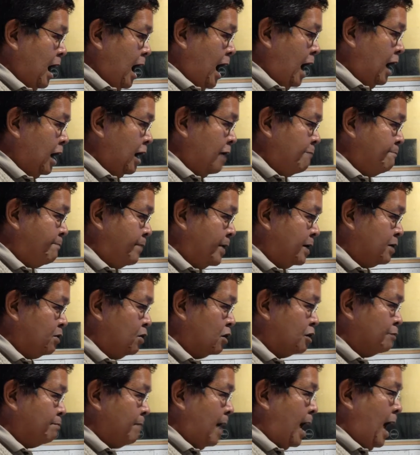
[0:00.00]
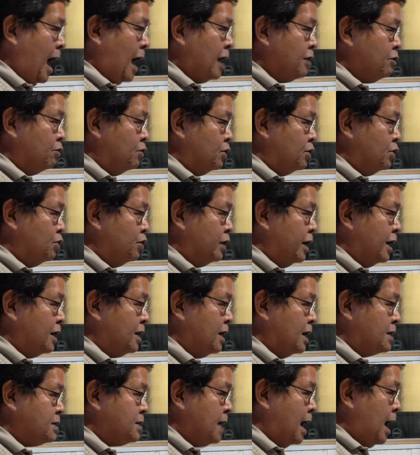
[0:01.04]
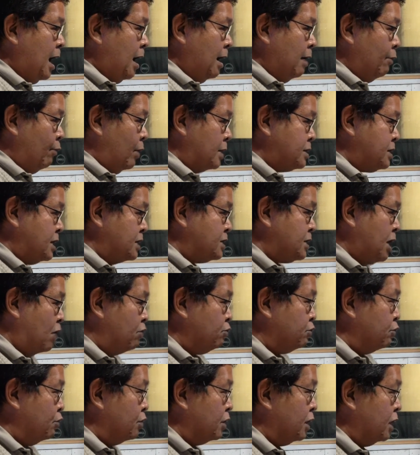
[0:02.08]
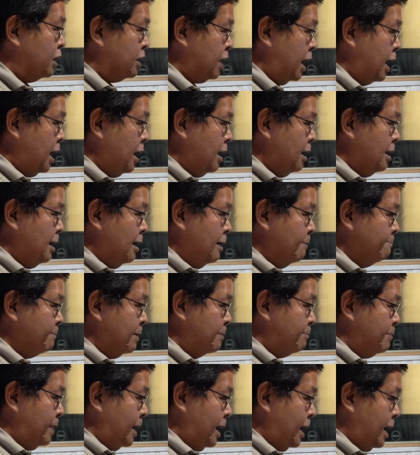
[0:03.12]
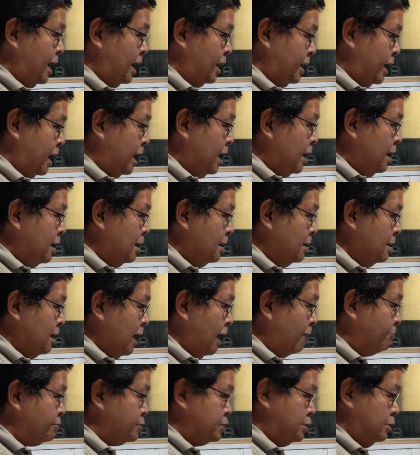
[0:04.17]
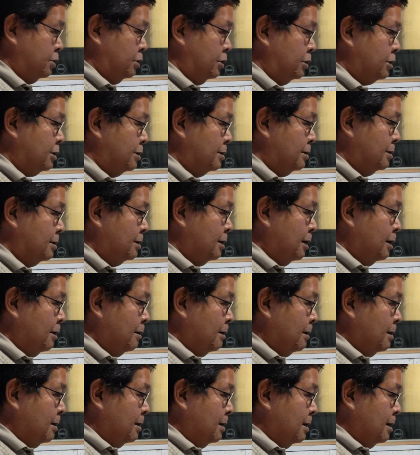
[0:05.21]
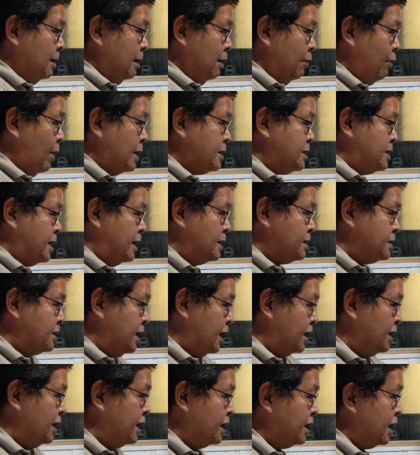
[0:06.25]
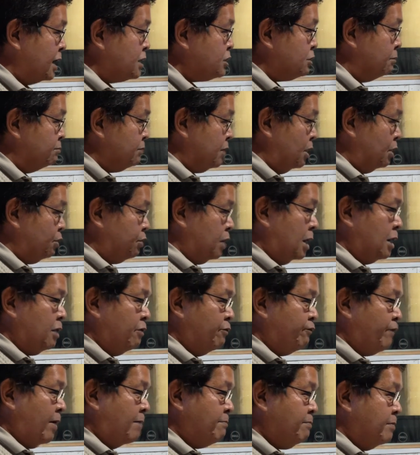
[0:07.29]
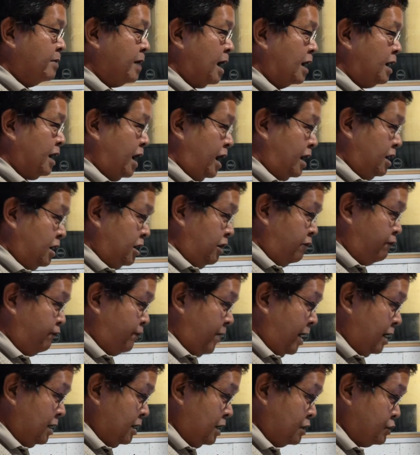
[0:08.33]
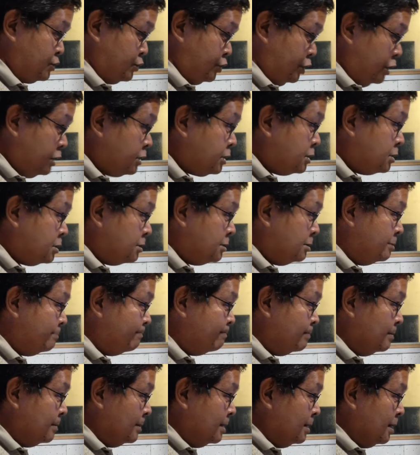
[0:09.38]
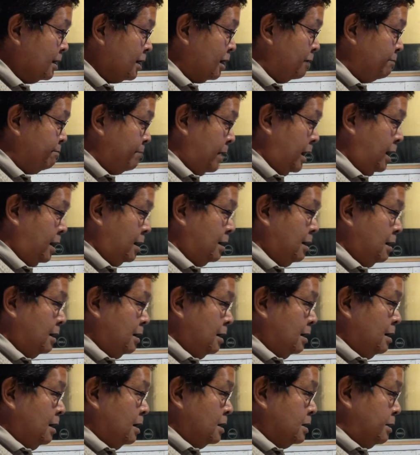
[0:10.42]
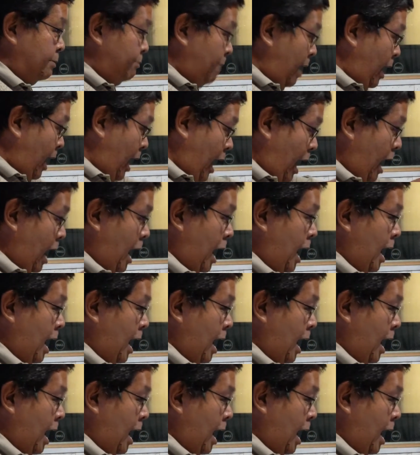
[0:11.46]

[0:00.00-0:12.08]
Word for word: ang emperor ba, anong uniqueness niya? Was his authority biblically absolute? Was his declaration of 25 can edify the church? Can make sa mga